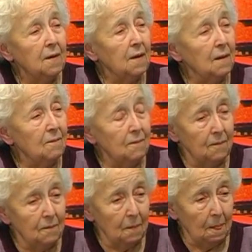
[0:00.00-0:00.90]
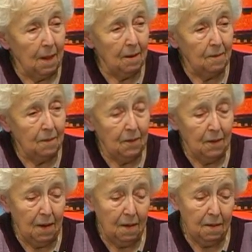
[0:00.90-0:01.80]
Tam
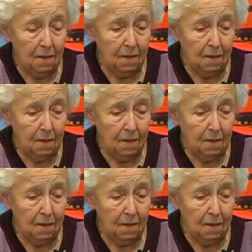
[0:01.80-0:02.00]
była y,